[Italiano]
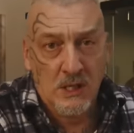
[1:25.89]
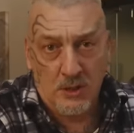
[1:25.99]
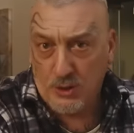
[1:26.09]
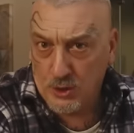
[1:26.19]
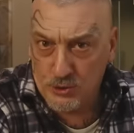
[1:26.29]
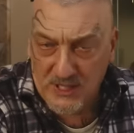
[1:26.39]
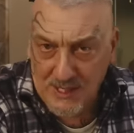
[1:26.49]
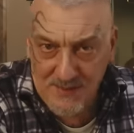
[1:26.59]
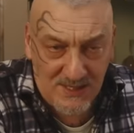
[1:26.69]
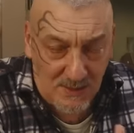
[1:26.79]
L'orologio
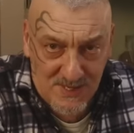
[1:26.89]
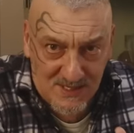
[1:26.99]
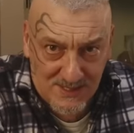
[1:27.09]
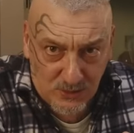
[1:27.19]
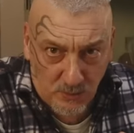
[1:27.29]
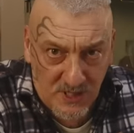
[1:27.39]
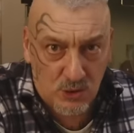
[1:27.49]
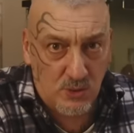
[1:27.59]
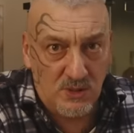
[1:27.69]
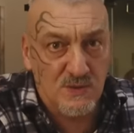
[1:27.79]
chiaramente mi è stato
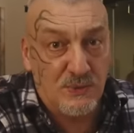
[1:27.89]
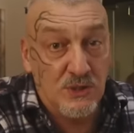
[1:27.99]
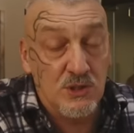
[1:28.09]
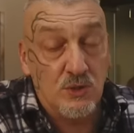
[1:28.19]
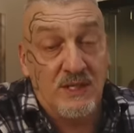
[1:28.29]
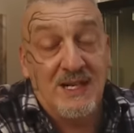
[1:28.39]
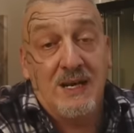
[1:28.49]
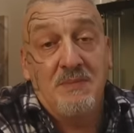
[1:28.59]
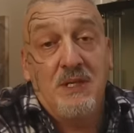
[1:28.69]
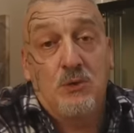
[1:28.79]
messo a disposizione
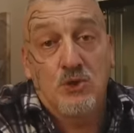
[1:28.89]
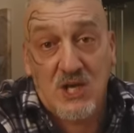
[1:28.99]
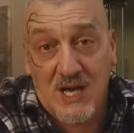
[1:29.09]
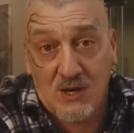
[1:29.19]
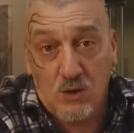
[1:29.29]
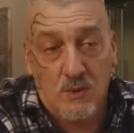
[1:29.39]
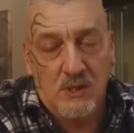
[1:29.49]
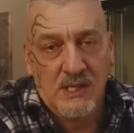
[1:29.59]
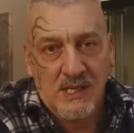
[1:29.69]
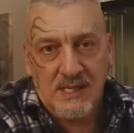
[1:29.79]
dall'amico
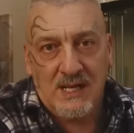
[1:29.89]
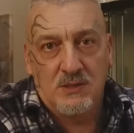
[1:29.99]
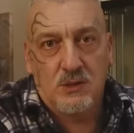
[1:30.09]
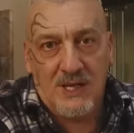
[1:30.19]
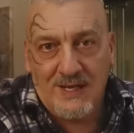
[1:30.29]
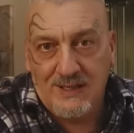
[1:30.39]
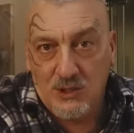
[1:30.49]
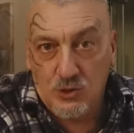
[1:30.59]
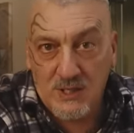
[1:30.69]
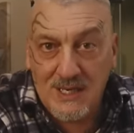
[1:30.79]
Giacomo, che è titolare della
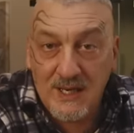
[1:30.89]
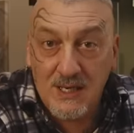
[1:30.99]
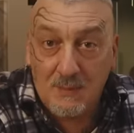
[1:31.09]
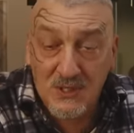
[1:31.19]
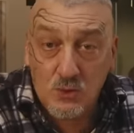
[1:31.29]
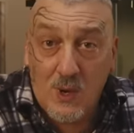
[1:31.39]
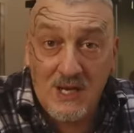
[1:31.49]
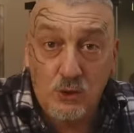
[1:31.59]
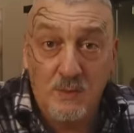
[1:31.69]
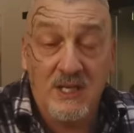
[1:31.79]
gioielleria
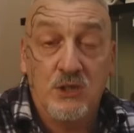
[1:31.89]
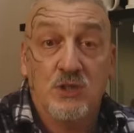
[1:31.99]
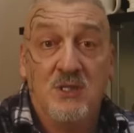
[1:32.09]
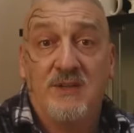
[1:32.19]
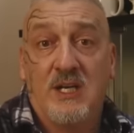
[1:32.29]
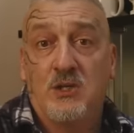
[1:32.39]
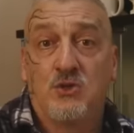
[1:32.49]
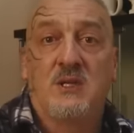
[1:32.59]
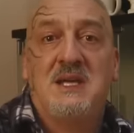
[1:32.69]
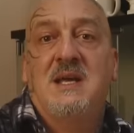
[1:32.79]
Pasquali Domenici di
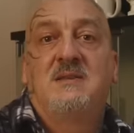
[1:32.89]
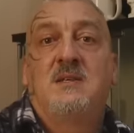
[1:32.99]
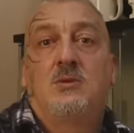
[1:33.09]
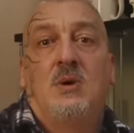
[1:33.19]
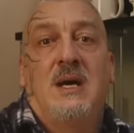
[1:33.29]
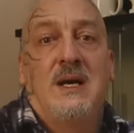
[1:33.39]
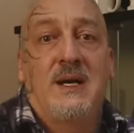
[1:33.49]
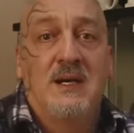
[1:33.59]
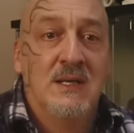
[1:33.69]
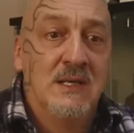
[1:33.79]
Viareggio, che è
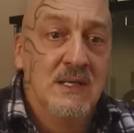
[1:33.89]
titolare